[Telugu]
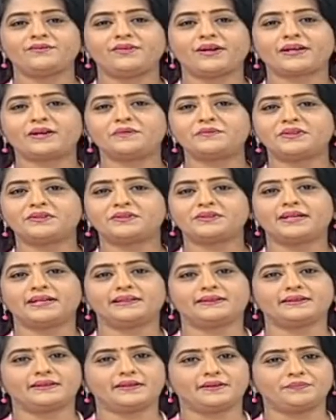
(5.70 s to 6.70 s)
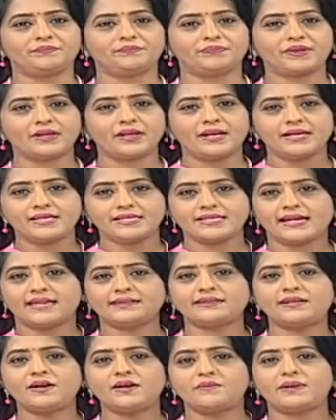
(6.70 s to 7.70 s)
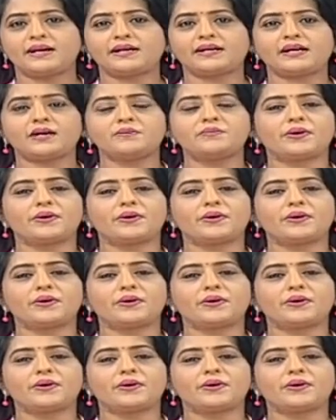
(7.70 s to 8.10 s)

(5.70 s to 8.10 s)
వెల్కమ్ టు హెల్త్ టైమ్ ఛాతిలో మంట